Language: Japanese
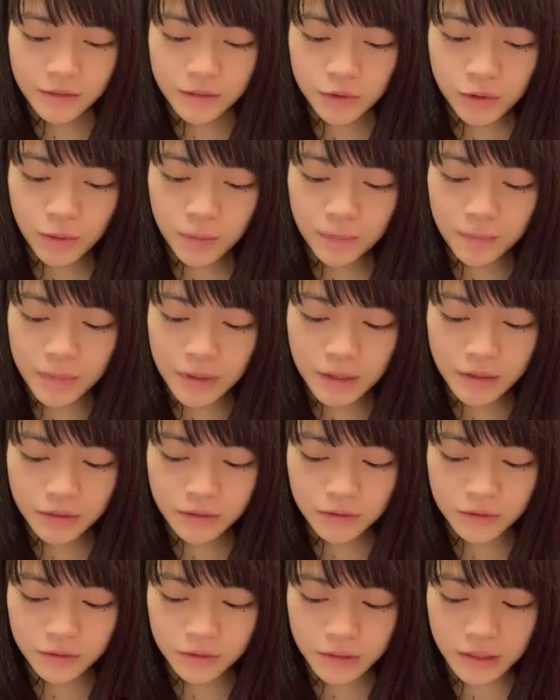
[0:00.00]

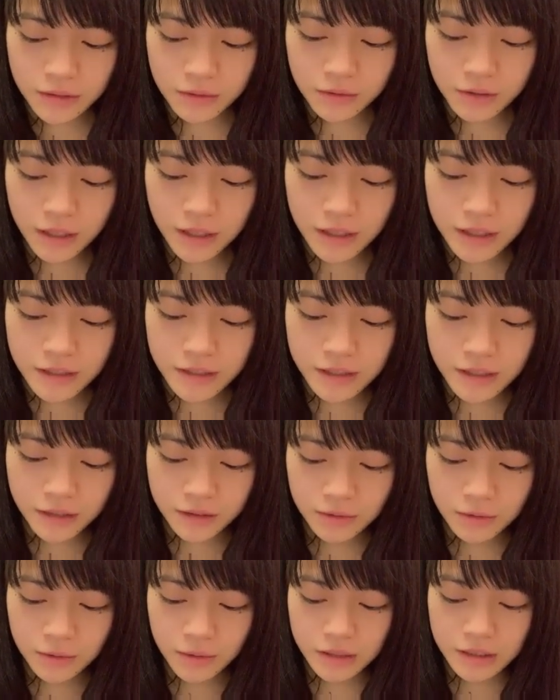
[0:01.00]
ショッピングの時のカレンちゃ
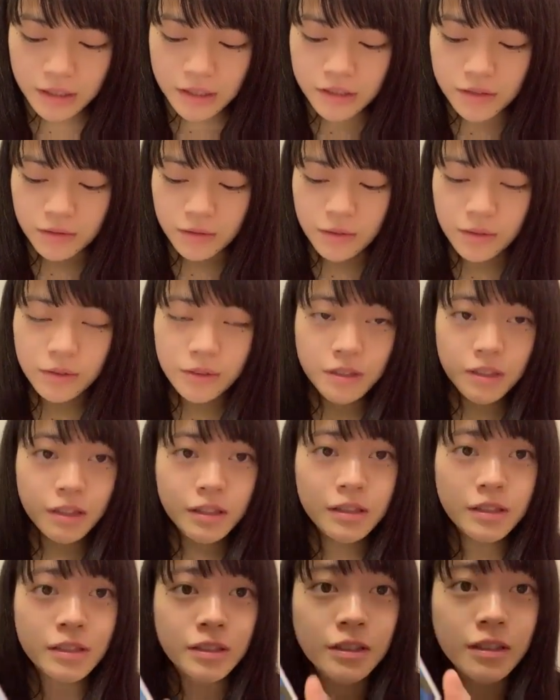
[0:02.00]
んと私の写
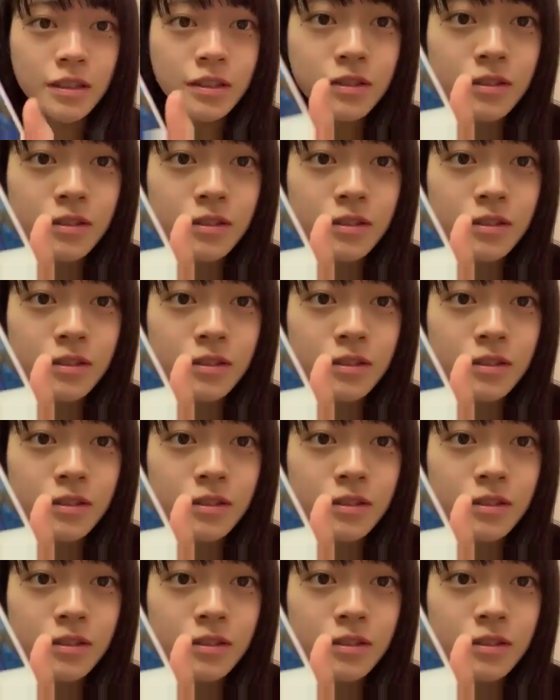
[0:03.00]
真で